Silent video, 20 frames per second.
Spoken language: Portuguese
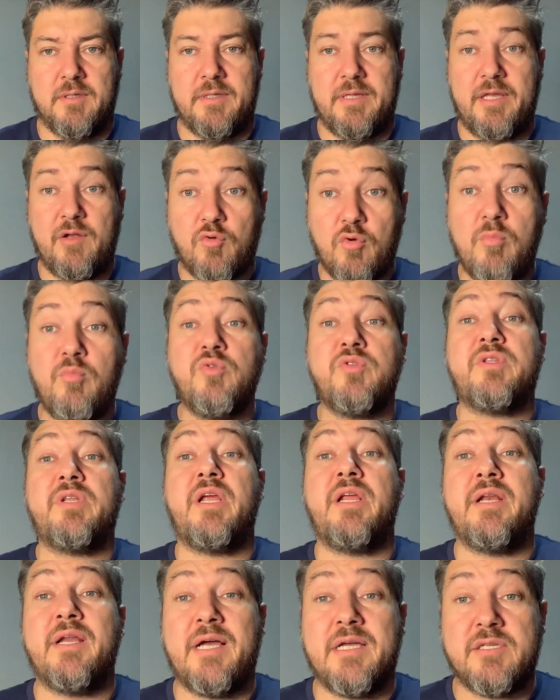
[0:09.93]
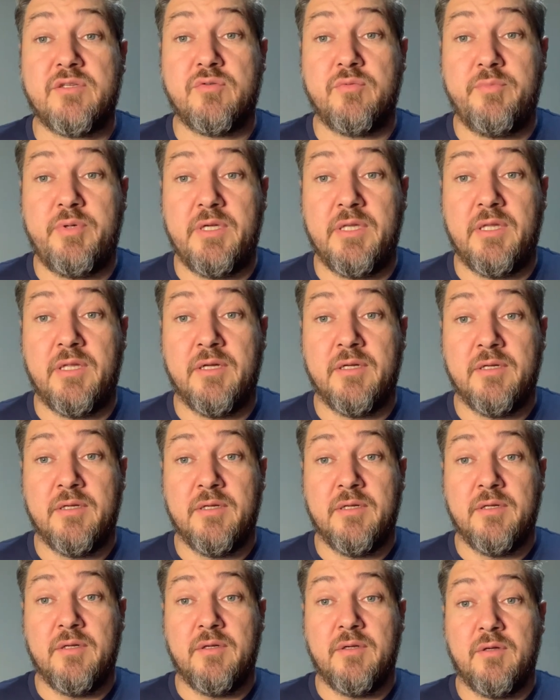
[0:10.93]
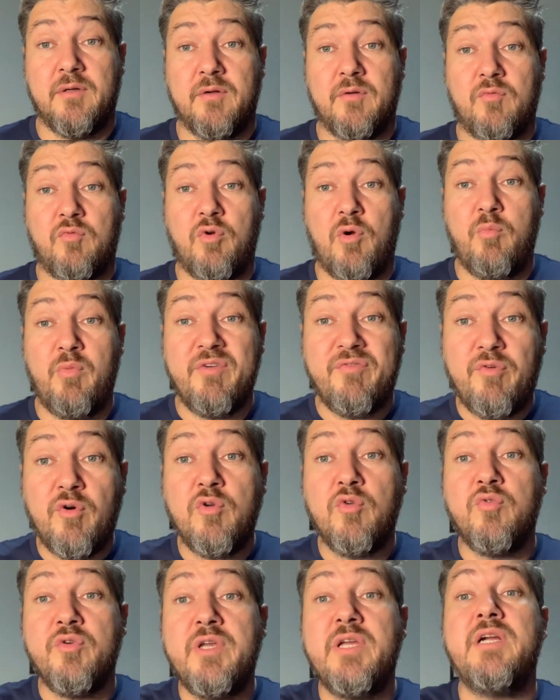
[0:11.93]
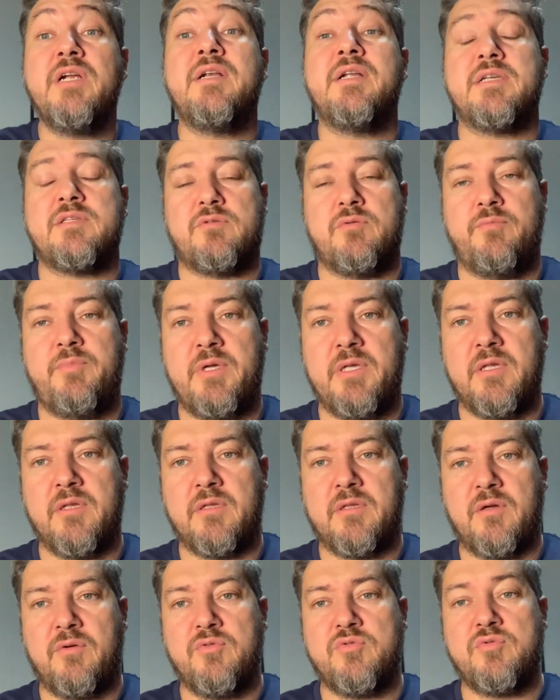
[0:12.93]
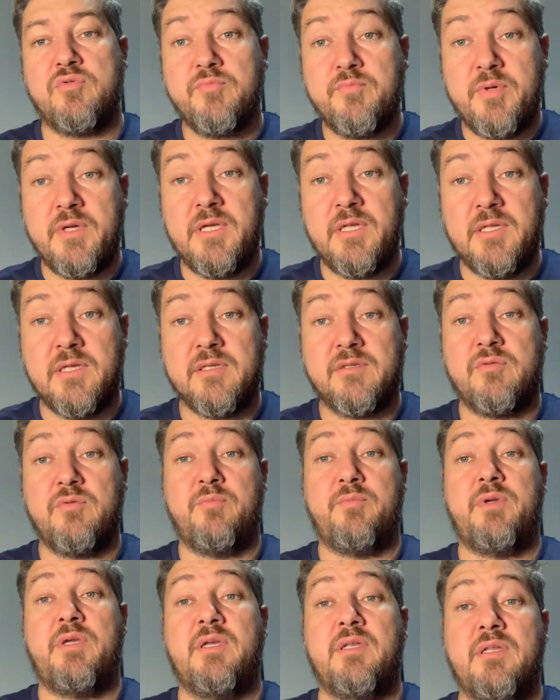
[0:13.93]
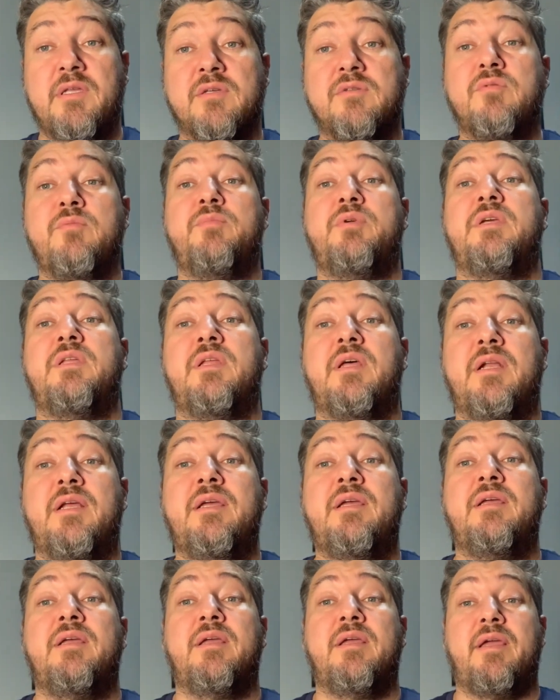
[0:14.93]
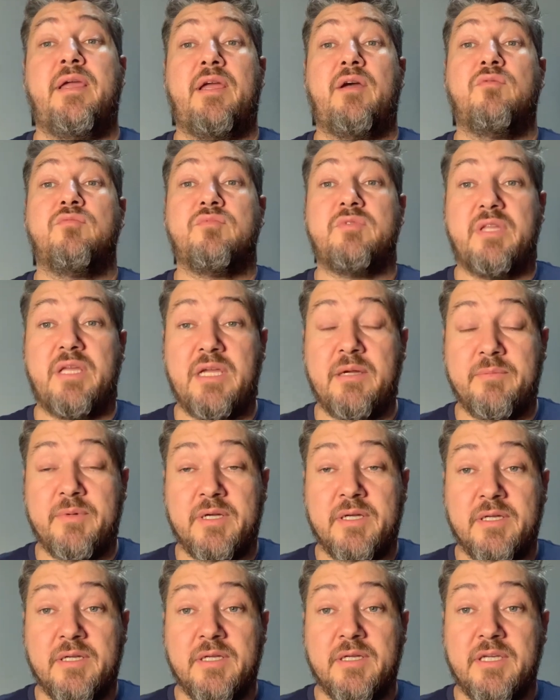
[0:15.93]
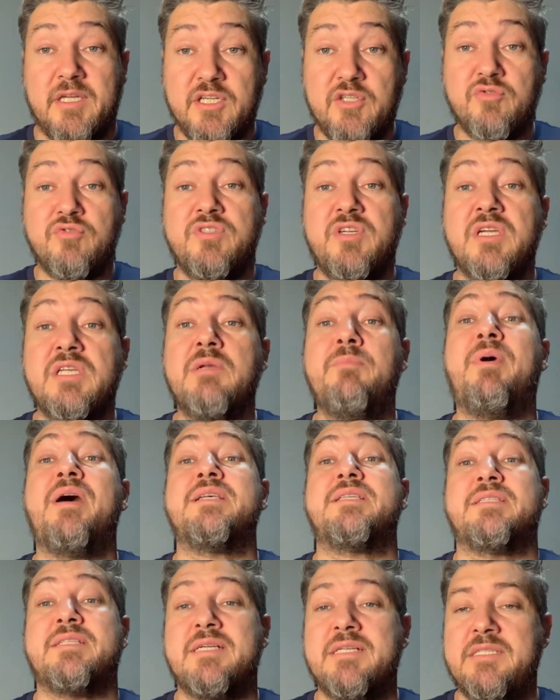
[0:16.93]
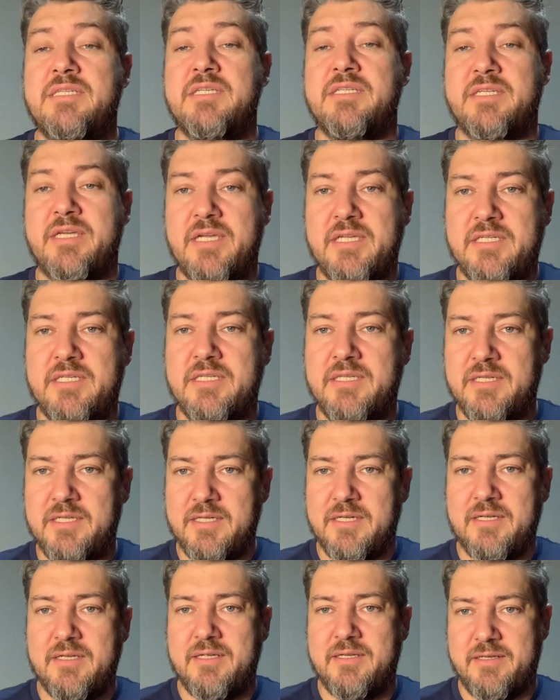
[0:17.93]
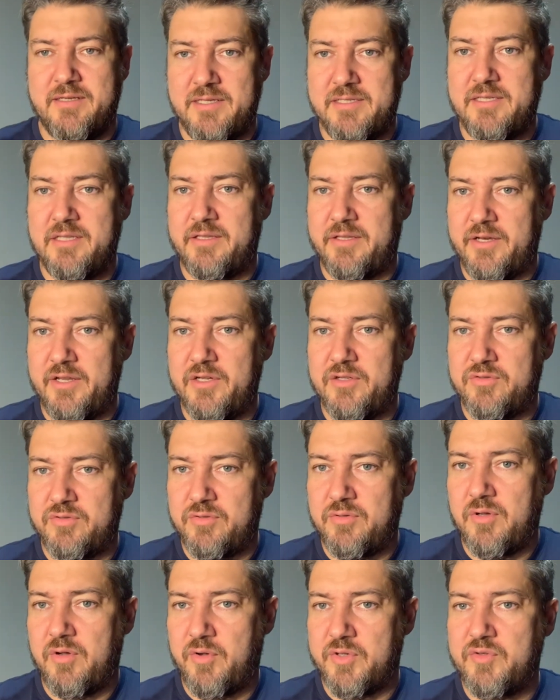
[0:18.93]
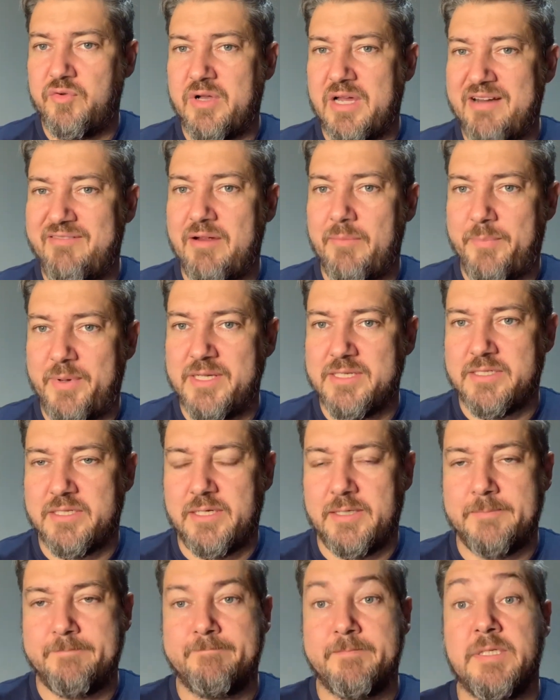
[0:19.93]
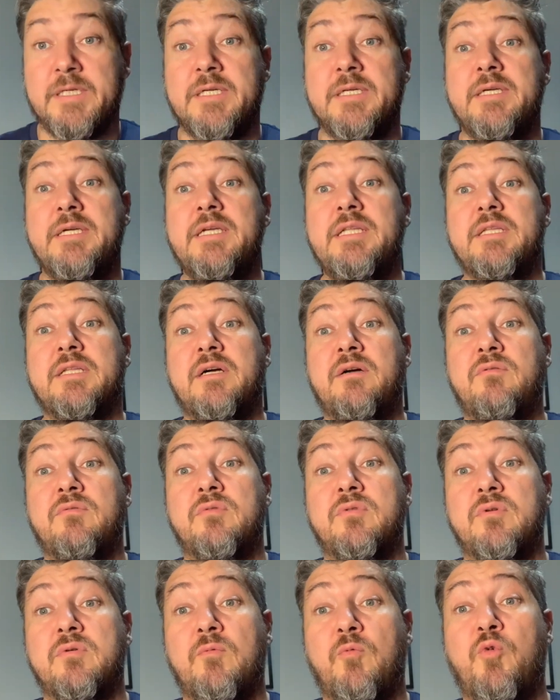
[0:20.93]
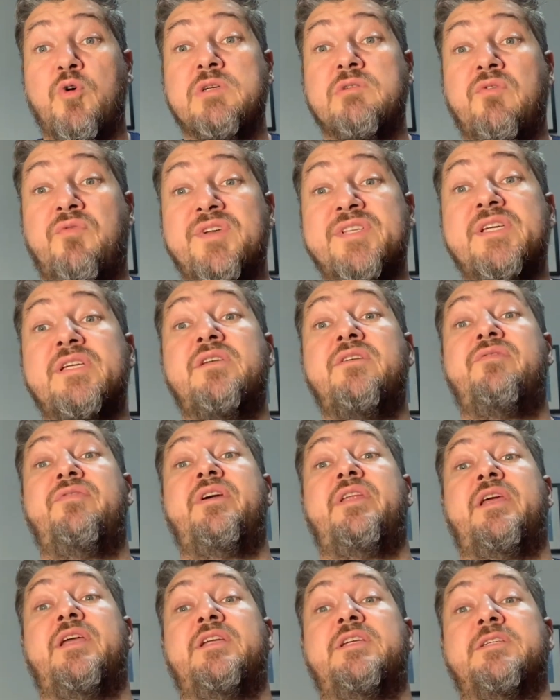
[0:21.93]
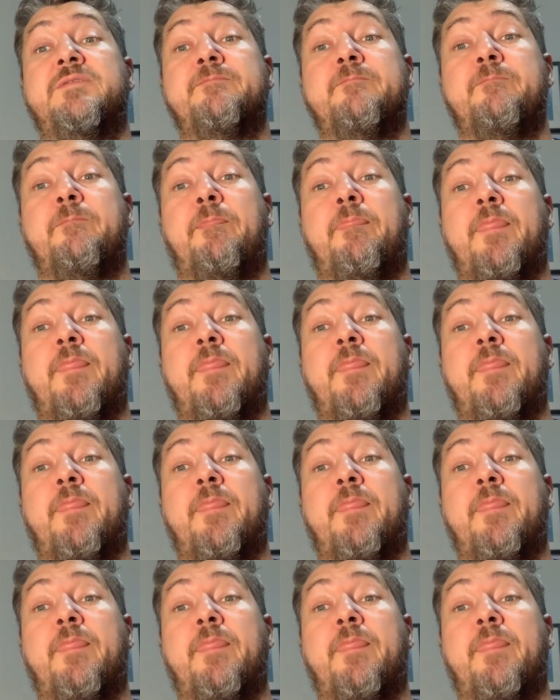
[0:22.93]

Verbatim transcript: Né, como treinar a subida? Como evoluir na subida? Então subida, subida, subida, né? É um tema que judia de bastante gente nesse trecho onde o cara vai passar. Então, hoje eu vou fazer diferente.